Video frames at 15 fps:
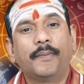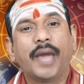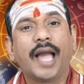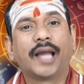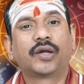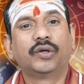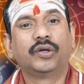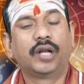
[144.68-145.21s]

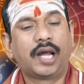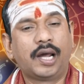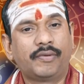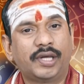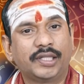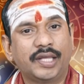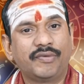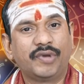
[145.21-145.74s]
బ్యాంకు
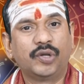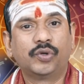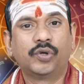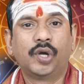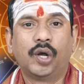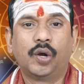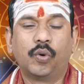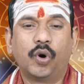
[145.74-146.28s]
లావాదేవీలు
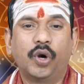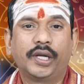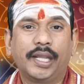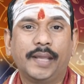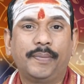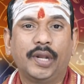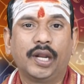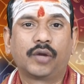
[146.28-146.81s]

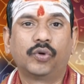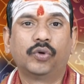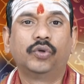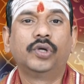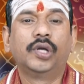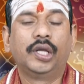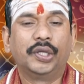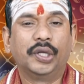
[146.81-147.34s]
ఓటీపీలకు
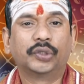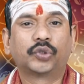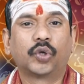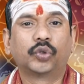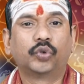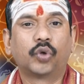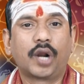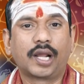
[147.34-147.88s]
ఎంతో
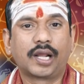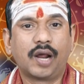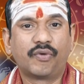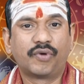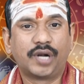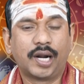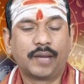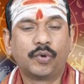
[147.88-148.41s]
దూరంగా
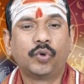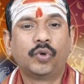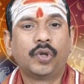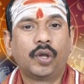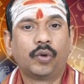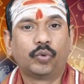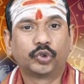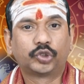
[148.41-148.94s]
ఉండడము
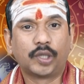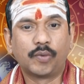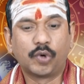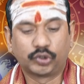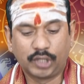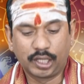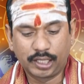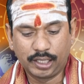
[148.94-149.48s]

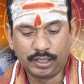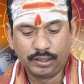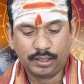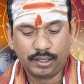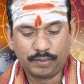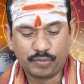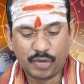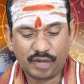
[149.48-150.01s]
ఉత్తమోత్తంగా
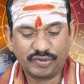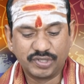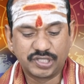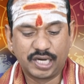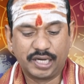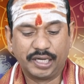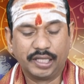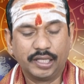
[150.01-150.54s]

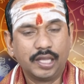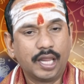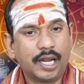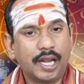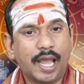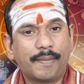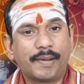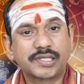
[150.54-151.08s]
భావించండి
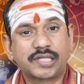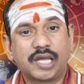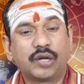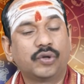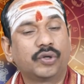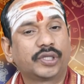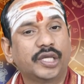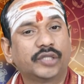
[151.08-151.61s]

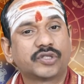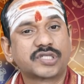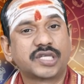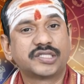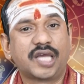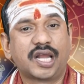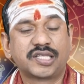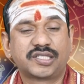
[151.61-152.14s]
లాభస్థానంలో కేతు
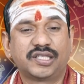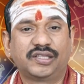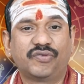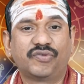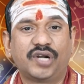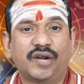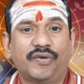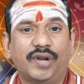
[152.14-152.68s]
సంచార స్థితి
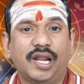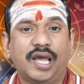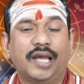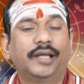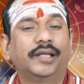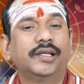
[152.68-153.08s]
ఉండడం వల్ల